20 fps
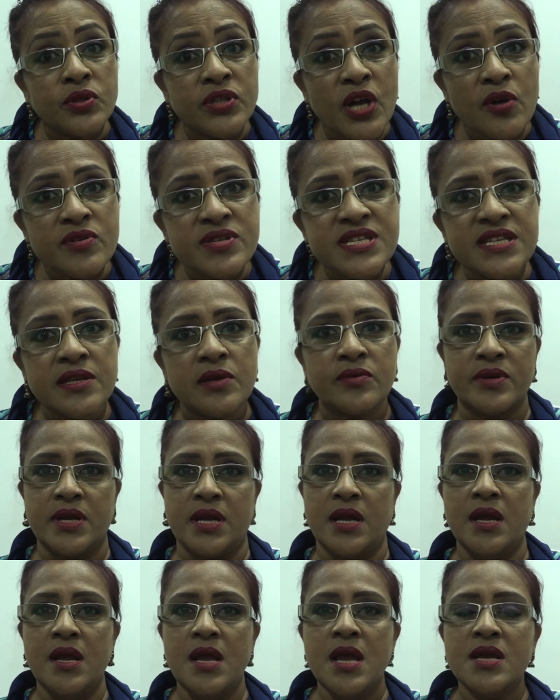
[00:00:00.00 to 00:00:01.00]
কোথাও ছিল
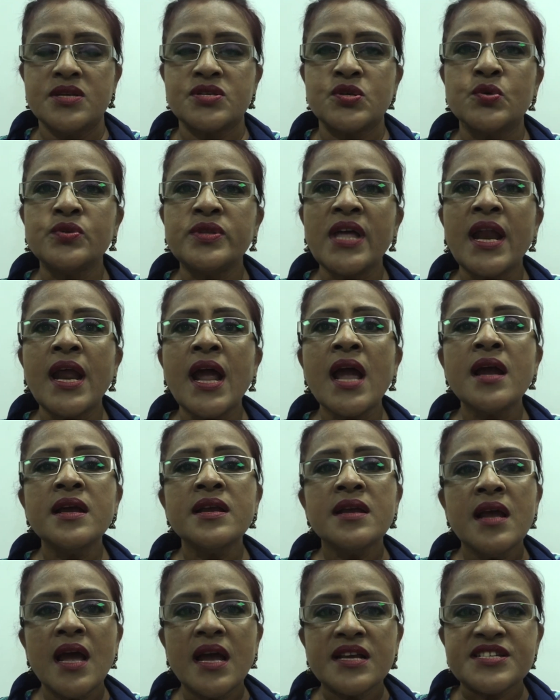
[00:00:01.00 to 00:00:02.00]
না সুতরাং
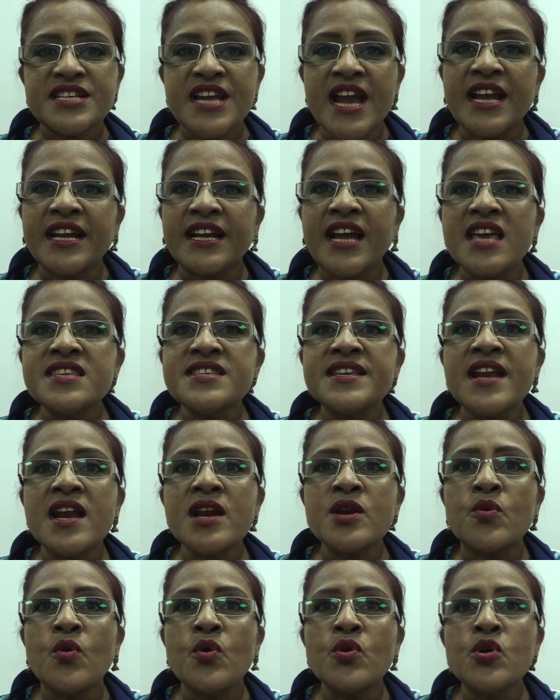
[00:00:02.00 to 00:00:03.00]
শেখ
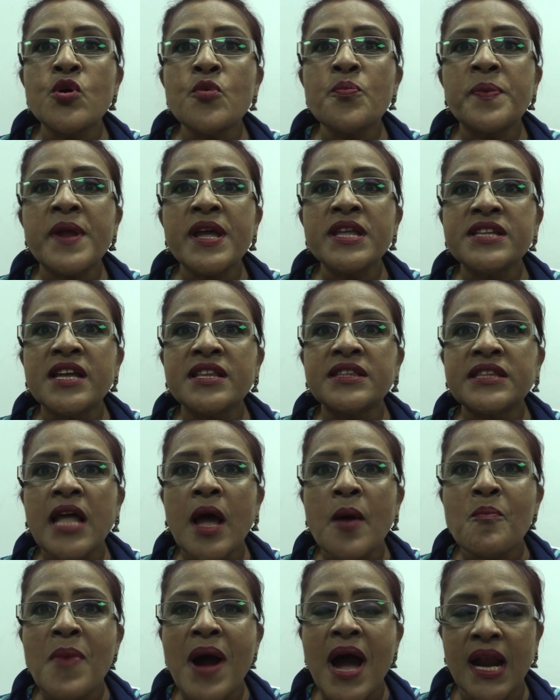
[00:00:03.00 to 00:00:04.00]
হাসিনার কোনো
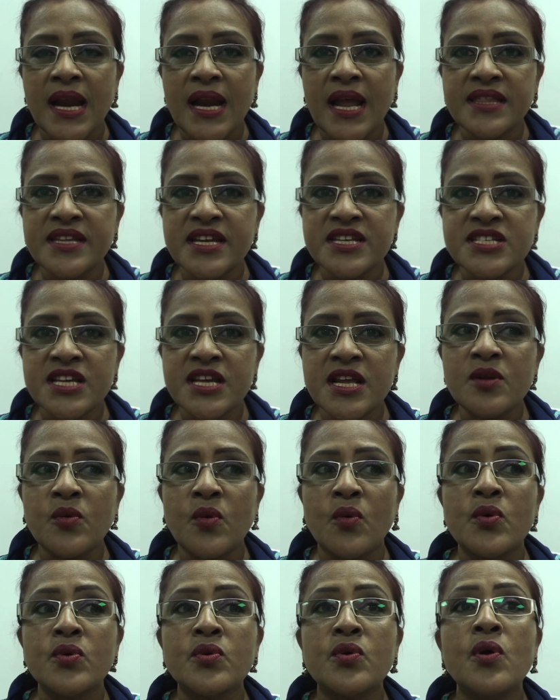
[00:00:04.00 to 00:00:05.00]
প্রেতাত্মা বাংলাদেশের
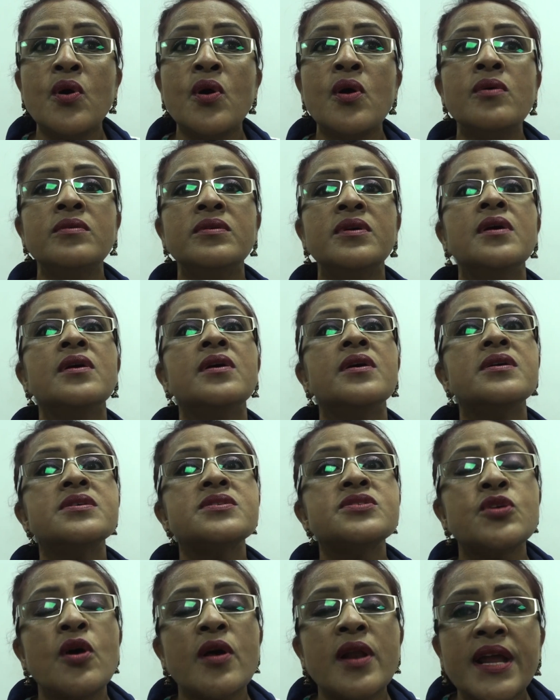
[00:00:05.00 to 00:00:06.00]
কোনো
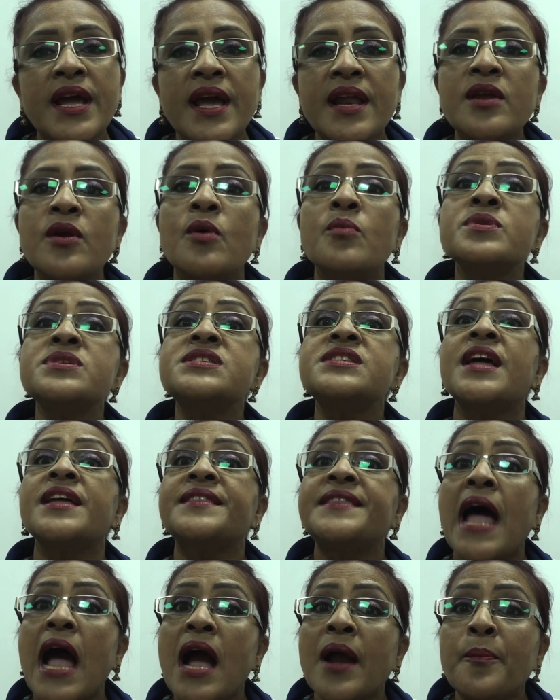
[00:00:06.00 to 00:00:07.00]
সরকারি অবস্থায়
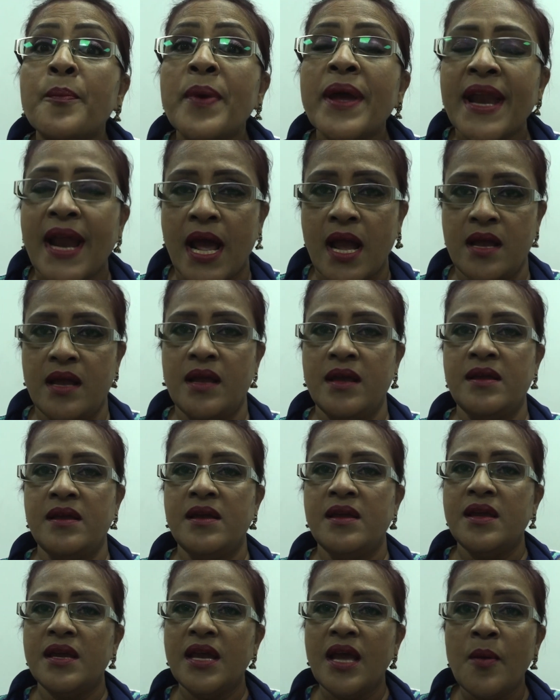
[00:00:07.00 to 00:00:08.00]
থাকবে না
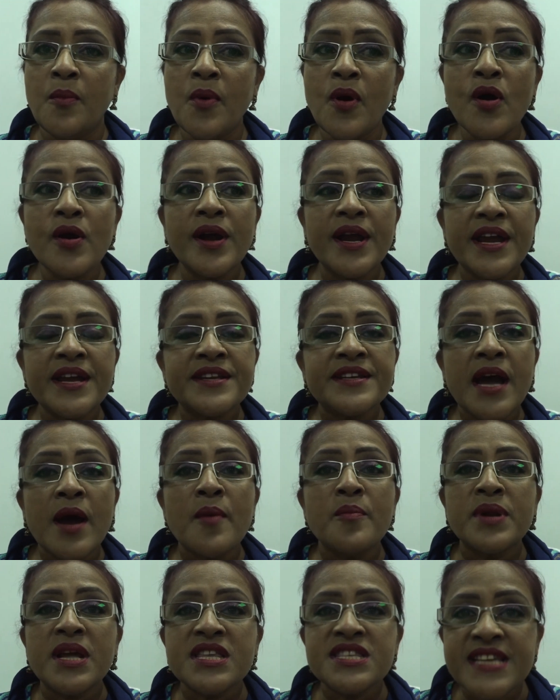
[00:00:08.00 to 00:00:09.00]
এবং এটা
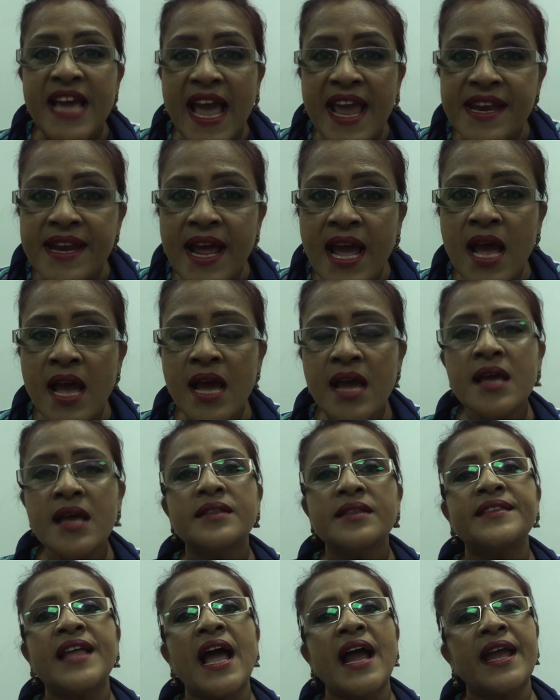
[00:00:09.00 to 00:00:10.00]
আমরা চাই না
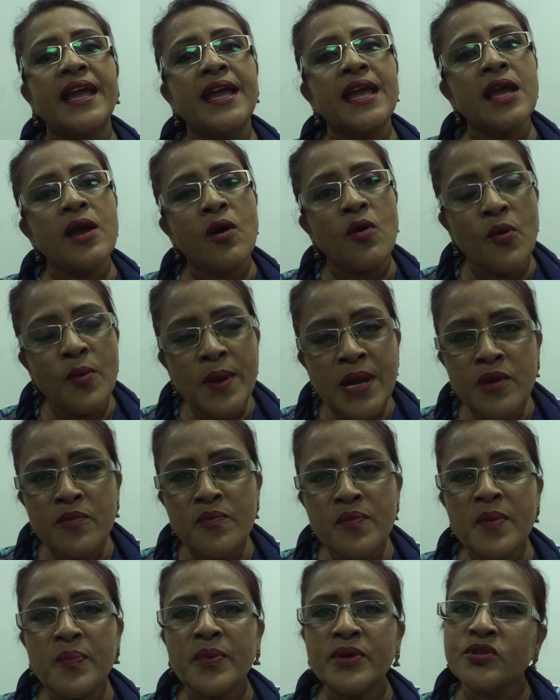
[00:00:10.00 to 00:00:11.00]
তাকে
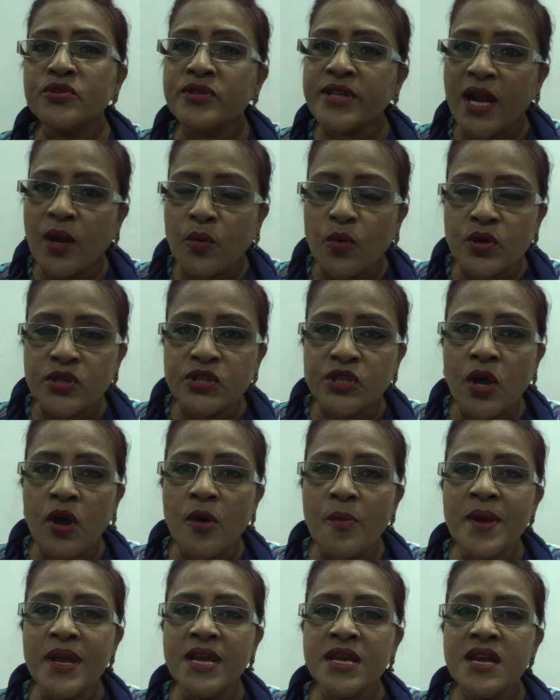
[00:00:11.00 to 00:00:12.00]
অবিলম্বে পদত্যাগ করতে
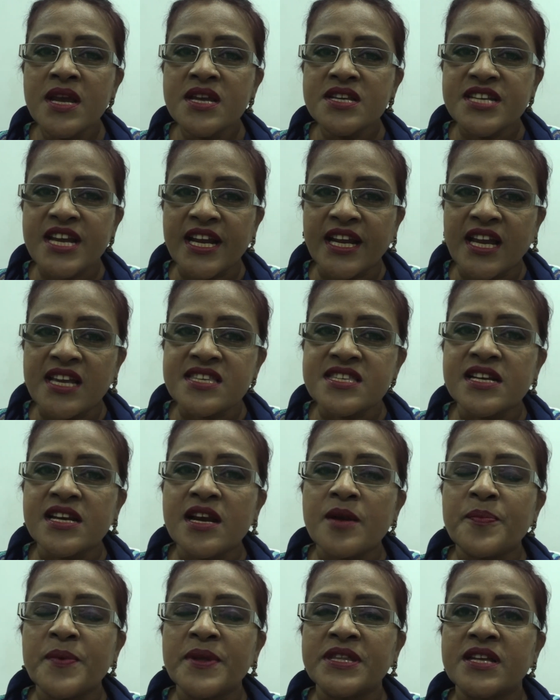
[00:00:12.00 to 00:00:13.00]
হবে শেখ
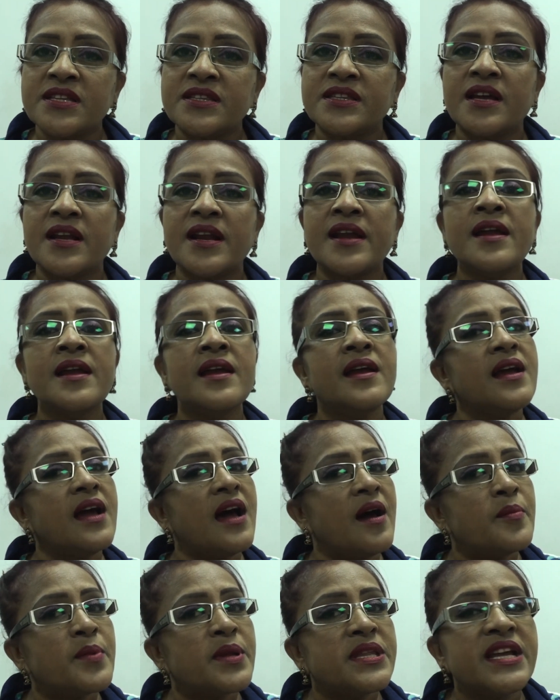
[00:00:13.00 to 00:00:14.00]
হাসিনার প্রেতাত্মারে
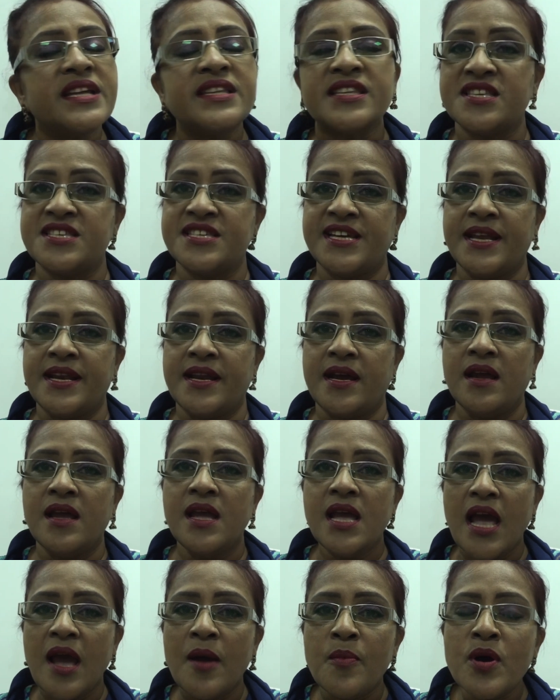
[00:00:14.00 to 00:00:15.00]
আমরা দেখতে চাই না
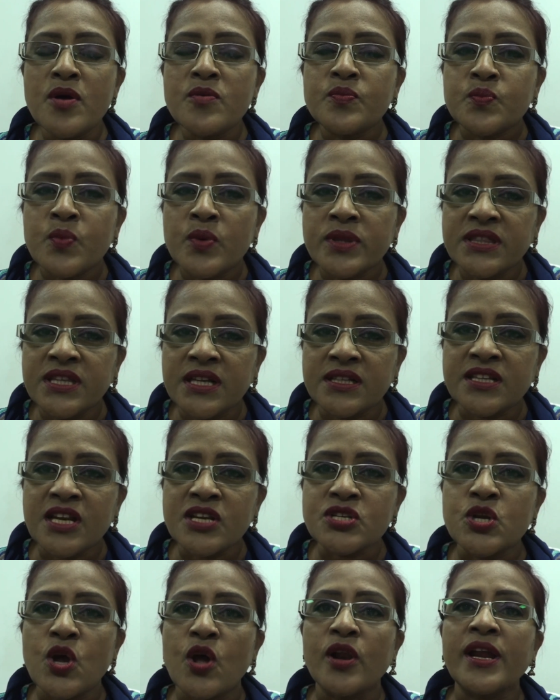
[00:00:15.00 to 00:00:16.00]
এবং প্রত্যেকটা
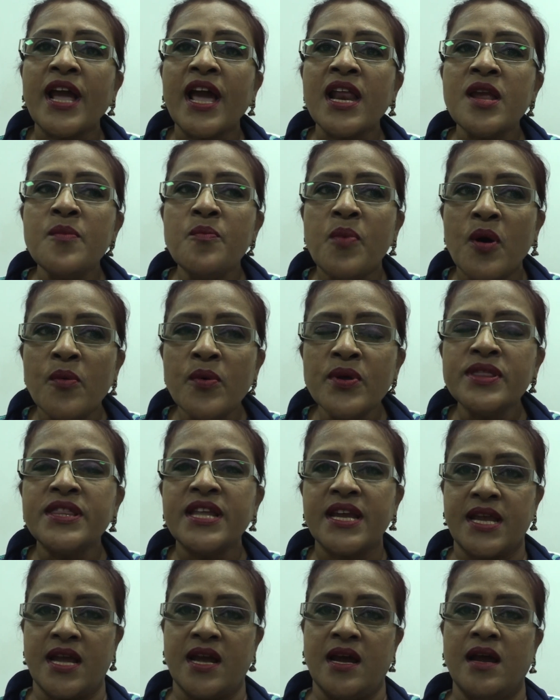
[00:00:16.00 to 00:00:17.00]
সরকারি ভবন
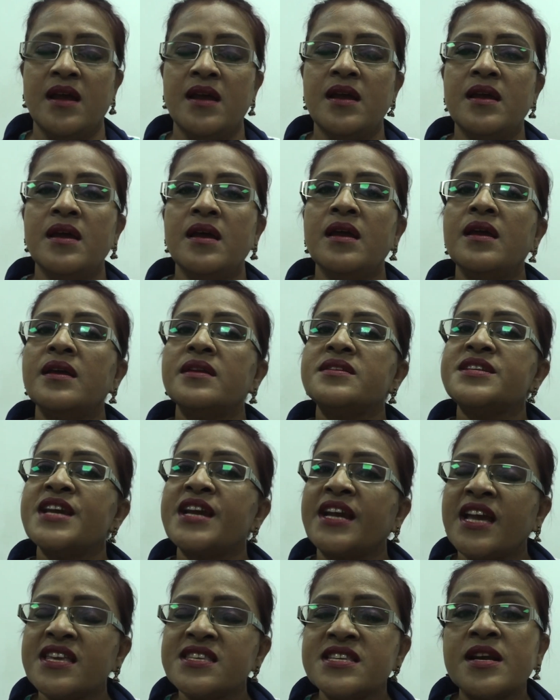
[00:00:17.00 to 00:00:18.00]
থেকে
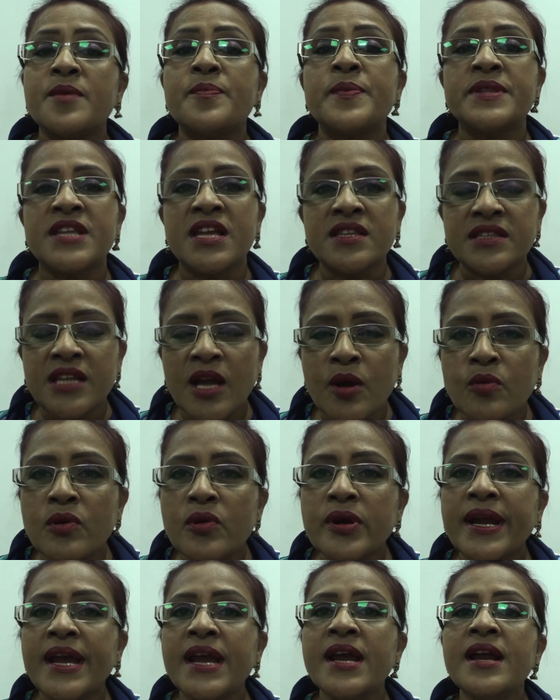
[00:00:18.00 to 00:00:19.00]
শেখ হাসিনার
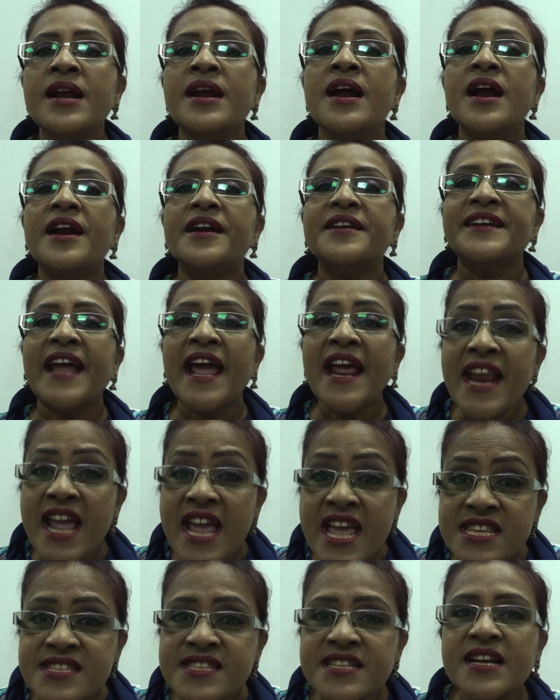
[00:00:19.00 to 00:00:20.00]
প্রেতাত্মাগুলোকে টেনে
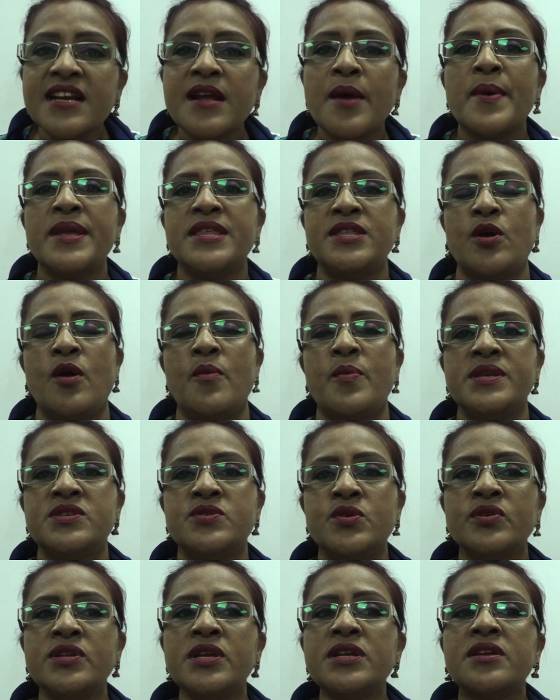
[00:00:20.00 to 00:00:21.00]
হেসড়ে নামাইতে হবে
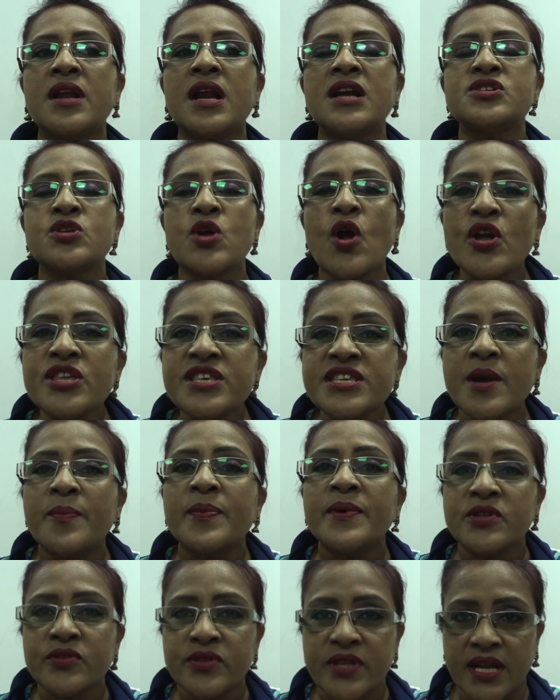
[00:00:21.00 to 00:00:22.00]
যদি তারা স্বইচ্ছা
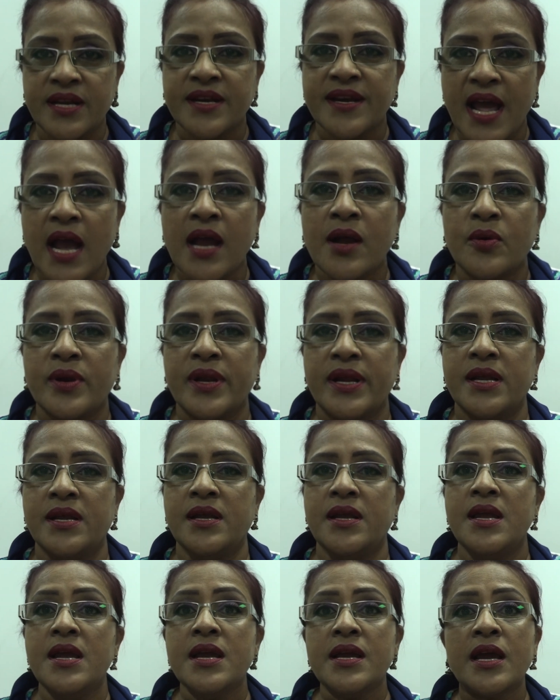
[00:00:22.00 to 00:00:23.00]
পদত্যাগ না করে
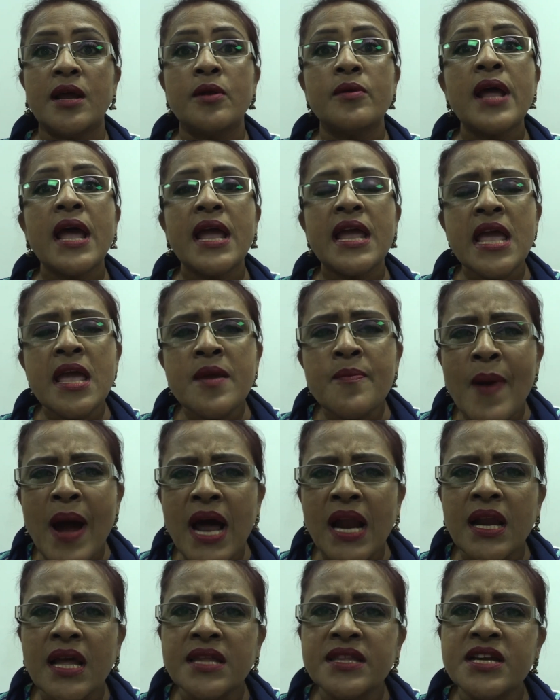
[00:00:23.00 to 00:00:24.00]
কেননা এই
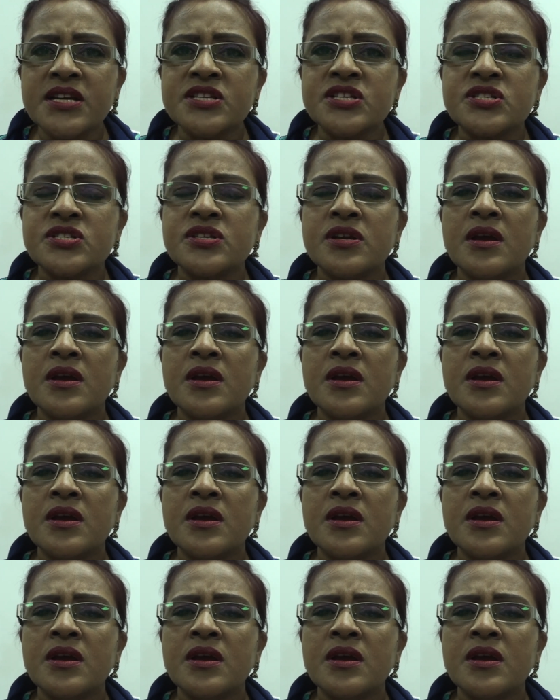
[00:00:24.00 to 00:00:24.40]
বাংলাদেশ